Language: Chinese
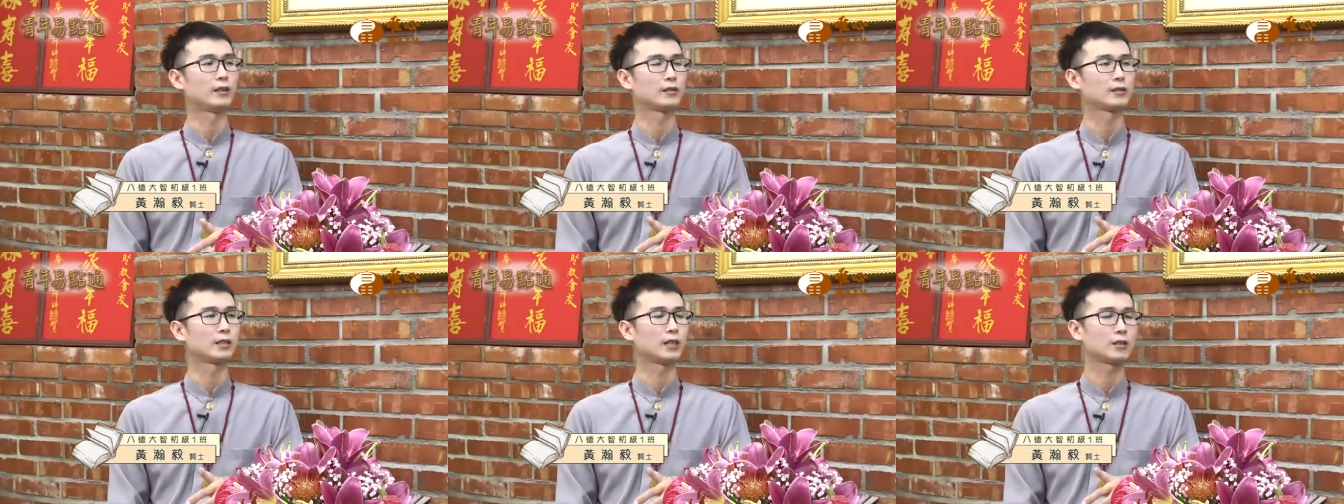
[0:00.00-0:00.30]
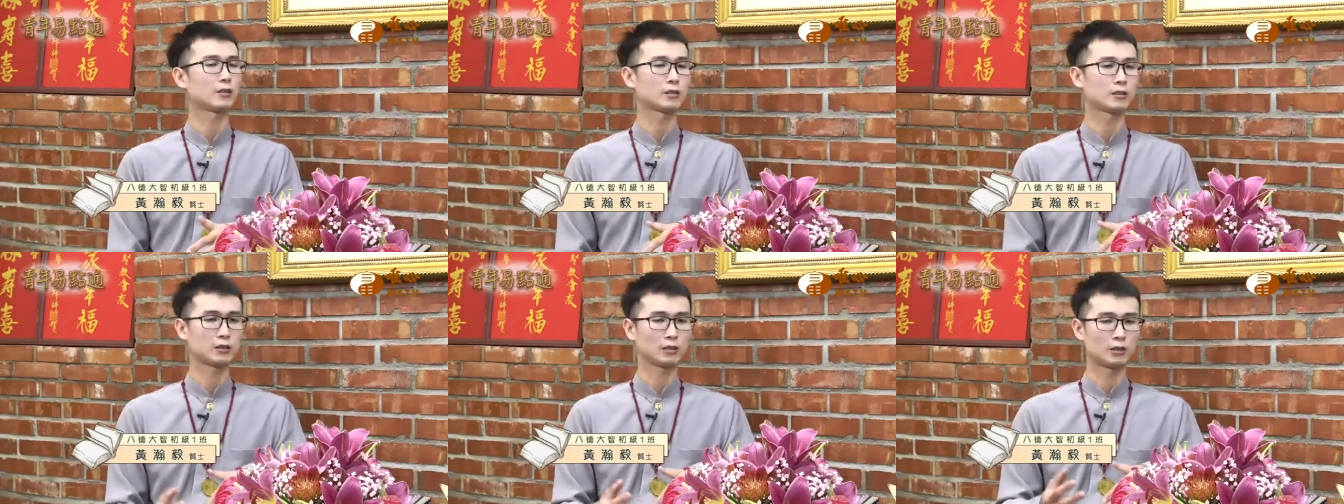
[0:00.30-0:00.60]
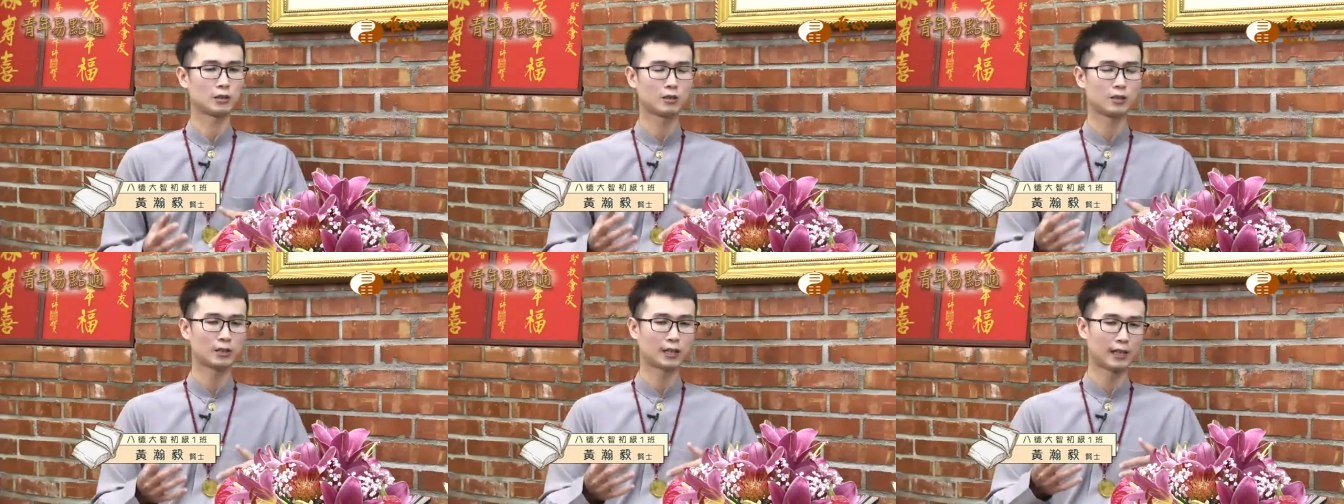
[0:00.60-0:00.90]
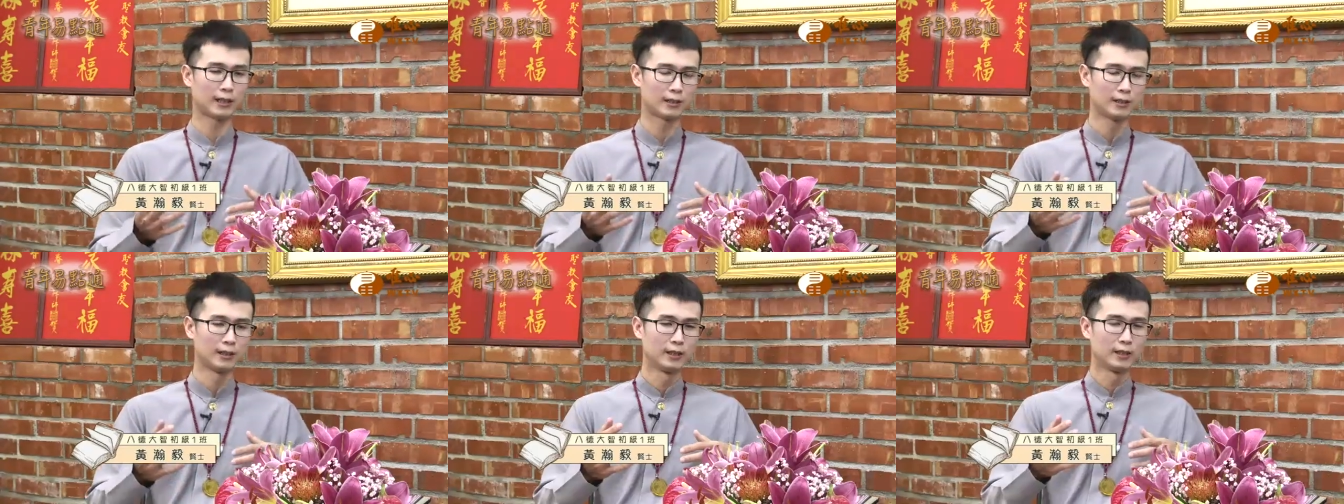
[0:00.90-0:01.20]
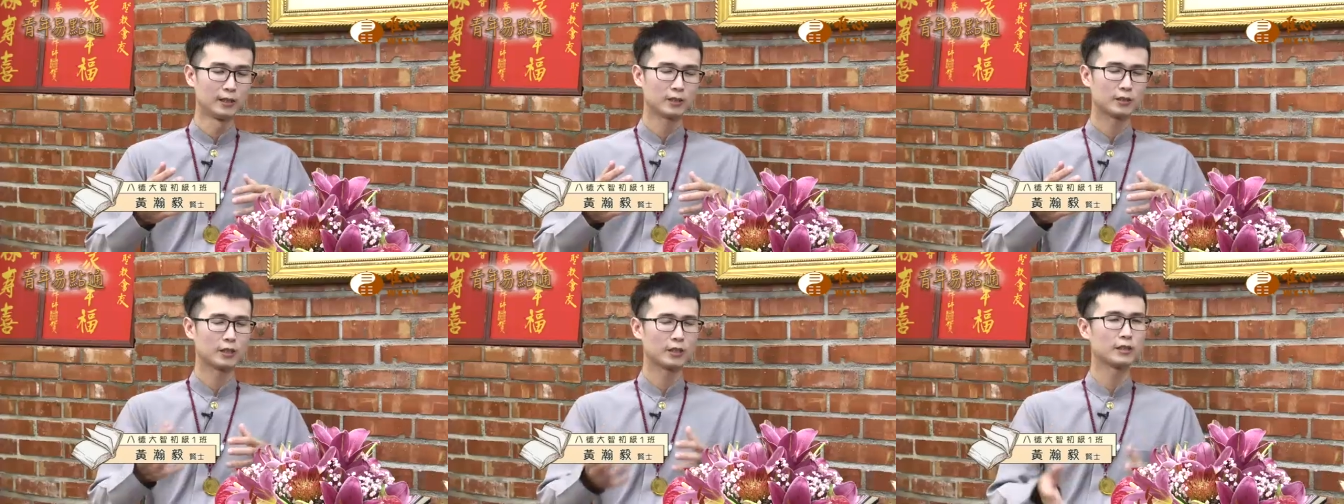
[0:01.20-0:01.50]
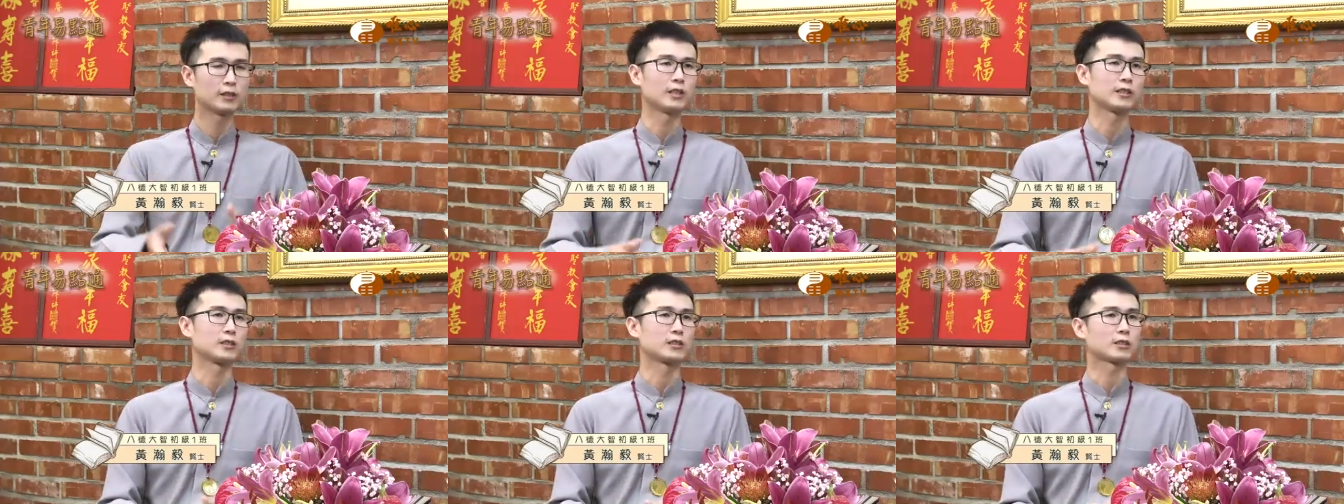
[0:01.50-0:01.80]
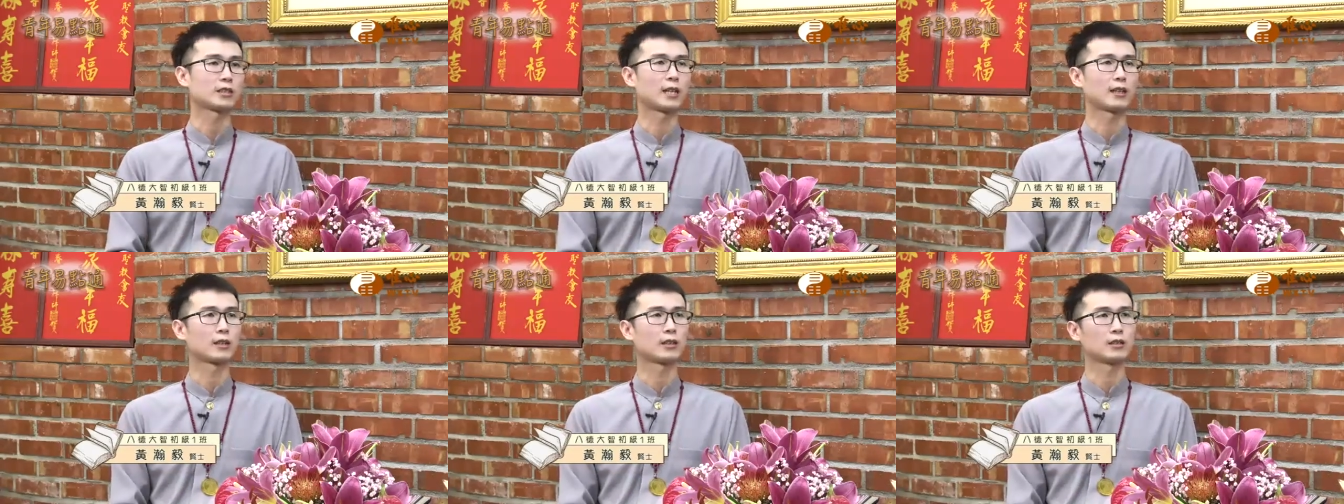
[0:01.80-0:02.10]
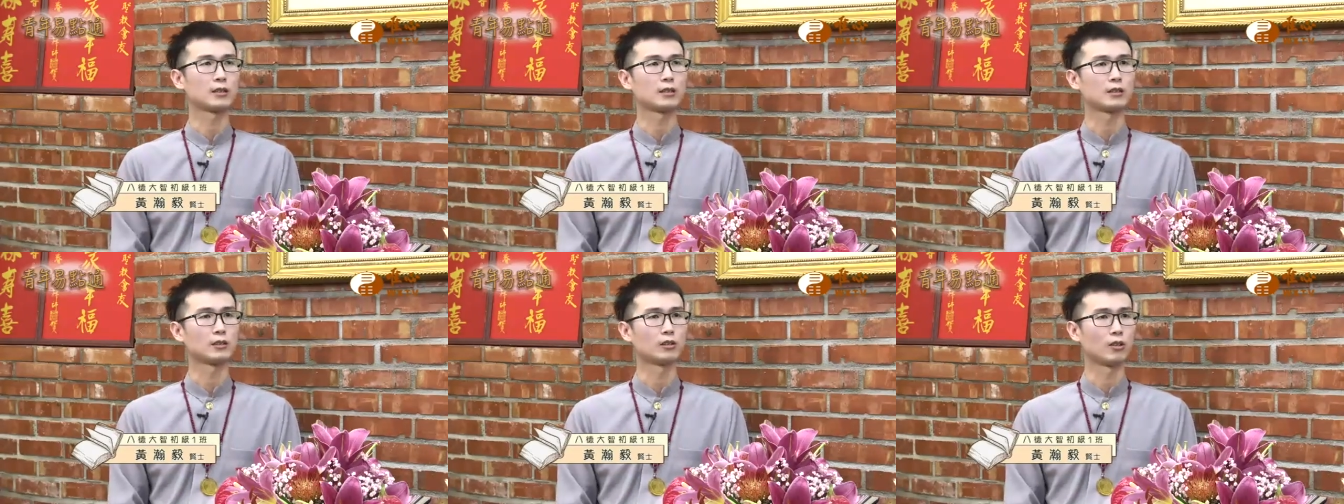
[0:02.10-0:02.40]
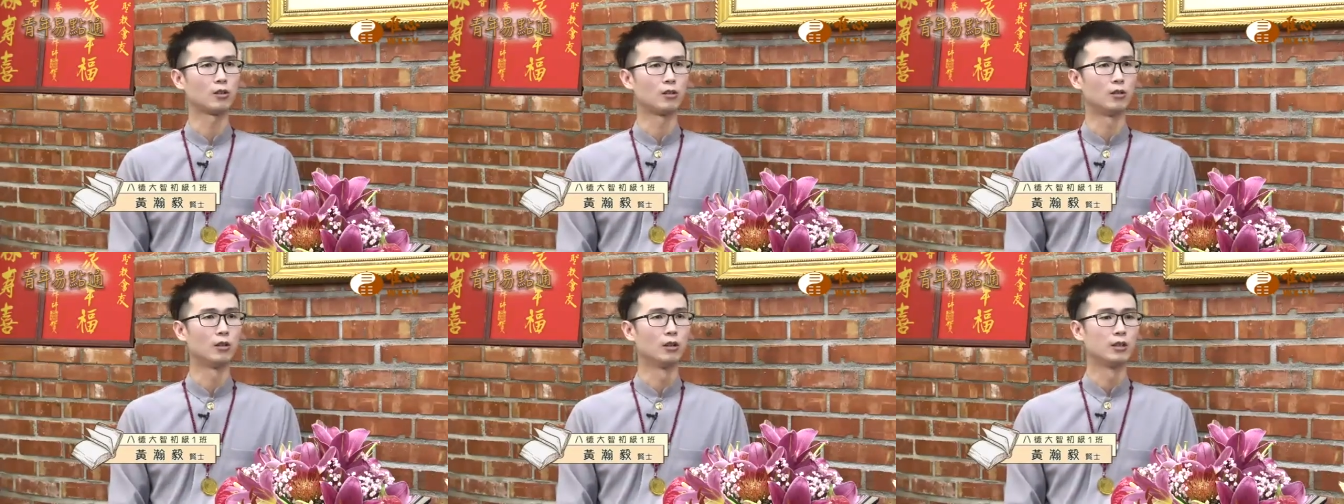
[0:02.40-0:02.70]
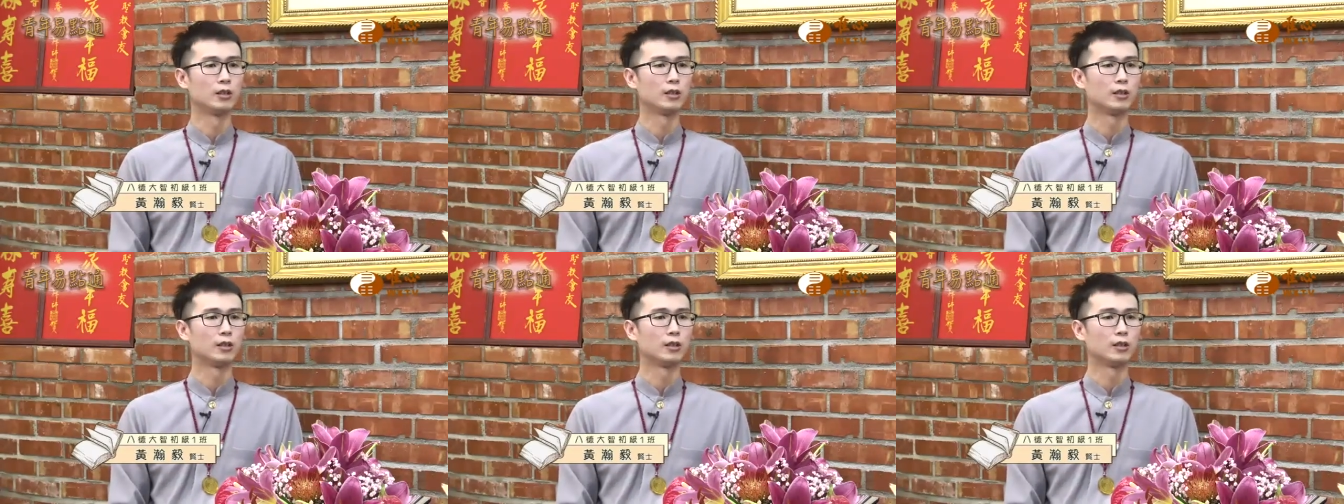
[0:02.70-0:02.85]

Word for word: 那实际上这一年上课以后，